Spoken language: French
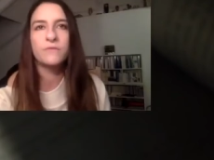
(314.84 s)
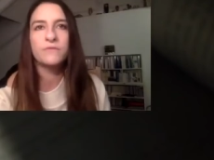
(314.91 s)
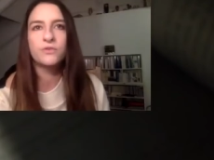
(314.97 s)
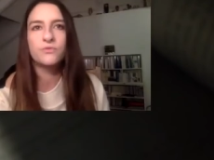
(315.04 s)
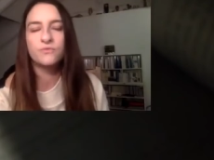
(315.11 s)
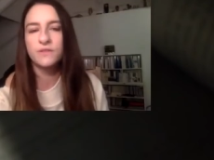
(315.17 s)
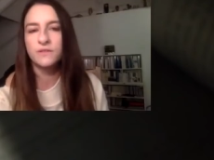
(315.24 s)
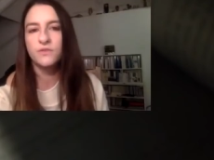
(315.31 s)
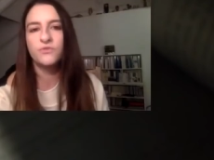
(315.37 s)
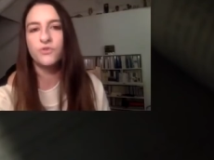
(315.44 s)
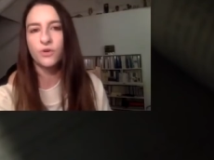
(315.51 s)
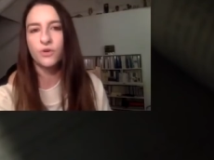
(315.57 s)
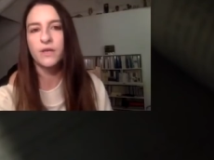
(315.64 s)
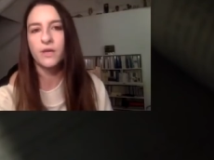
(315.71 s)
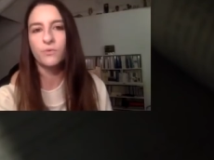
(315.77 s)
avec tout
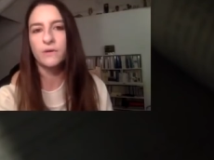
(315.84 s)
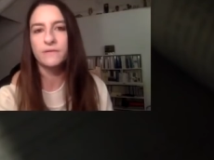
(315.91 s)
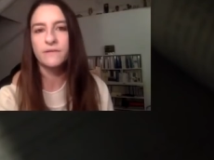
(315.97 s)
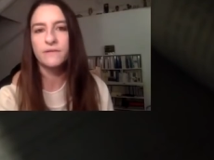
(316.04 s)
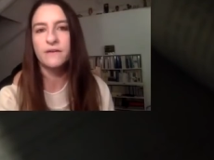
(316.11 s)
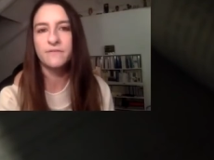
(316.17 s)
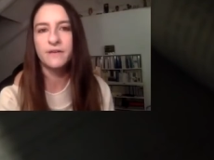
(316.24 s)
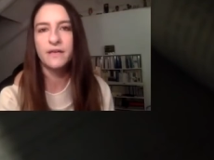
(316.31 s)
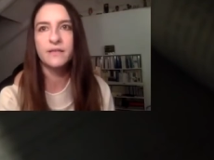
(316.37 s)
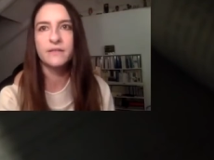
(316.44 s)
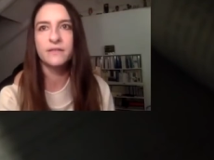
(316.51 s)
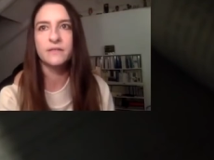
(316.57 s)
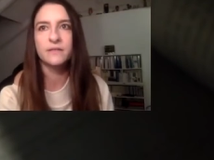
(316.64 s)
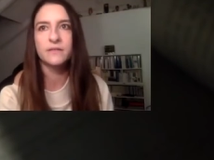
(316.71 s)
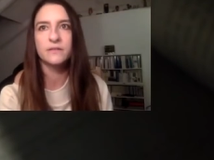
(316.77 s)
éditeur, il y a eu un
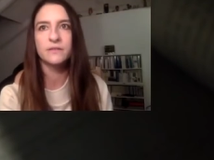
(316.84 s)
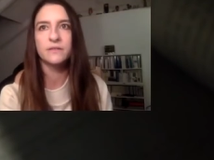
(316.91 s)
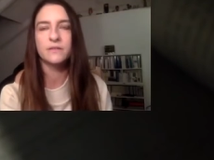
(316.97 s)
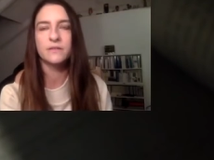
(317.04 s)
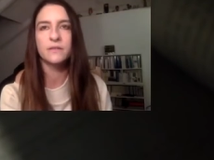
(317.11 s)
travail, euh,